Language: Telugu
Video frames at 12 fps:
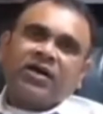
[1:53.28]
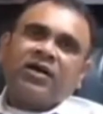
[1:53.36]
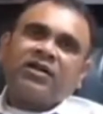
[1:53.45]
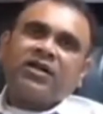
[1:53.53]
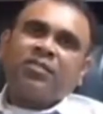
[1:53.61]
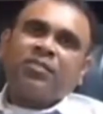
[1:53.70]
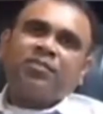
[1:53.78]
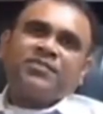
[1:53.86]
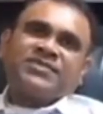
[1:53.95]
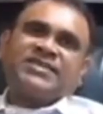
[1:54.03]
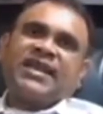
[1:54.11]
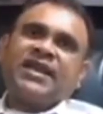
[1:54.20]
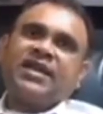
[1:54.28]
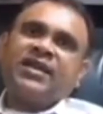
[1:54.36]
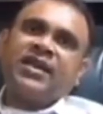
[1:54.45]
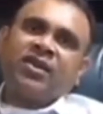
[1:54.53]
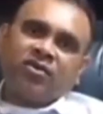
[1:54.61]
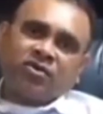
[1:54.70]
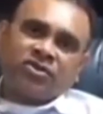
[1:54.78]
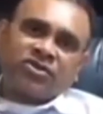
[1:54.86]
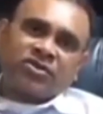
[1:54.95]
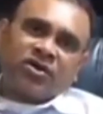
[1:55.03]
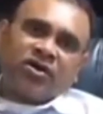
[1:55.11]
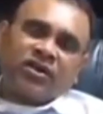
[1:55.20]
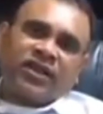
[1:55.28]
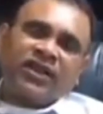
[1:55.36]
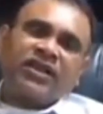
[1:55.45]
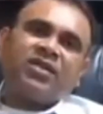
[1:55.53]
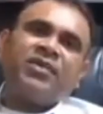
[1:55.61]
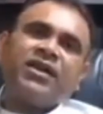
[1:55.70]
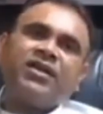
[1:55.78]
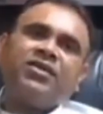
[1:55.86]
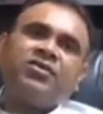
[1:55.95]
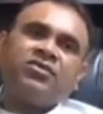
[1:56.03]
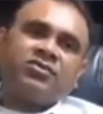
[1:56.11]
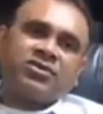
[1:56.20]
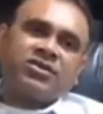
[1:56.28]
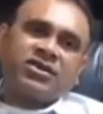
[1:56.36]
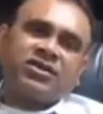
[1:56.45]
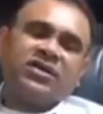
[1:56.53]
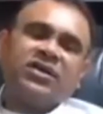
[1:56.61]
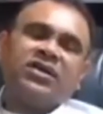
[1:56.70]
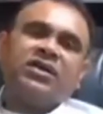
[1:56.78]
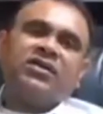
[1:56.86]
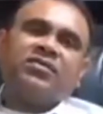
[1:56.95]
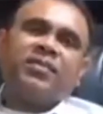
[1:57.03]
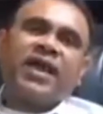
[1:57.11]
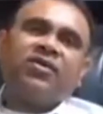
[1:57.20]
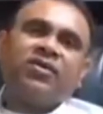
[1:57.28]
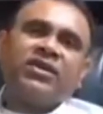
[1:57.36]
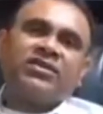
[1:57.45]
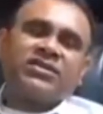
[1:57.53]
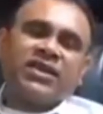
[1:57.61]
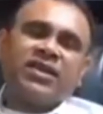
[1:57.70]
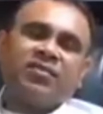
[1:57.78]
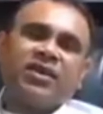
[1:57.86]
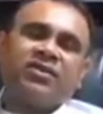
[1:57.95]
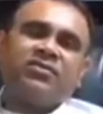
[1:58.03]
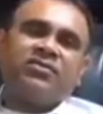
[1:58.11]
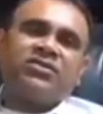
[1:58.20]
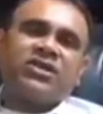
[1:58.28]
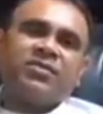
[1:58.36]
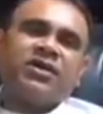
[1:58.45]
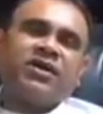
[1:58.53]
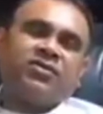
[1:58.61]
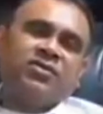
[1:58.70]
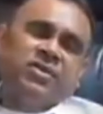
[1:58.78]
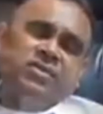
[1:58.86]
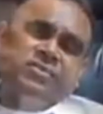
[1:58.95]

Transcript: ద సెకండరీ హోస్ట్ ఆర్ ద ఇంటర్మీడియట్ హోస్ట్ ప్యాంగోలిన్స్ అని మనం చెప్పగలుగుతున్నాం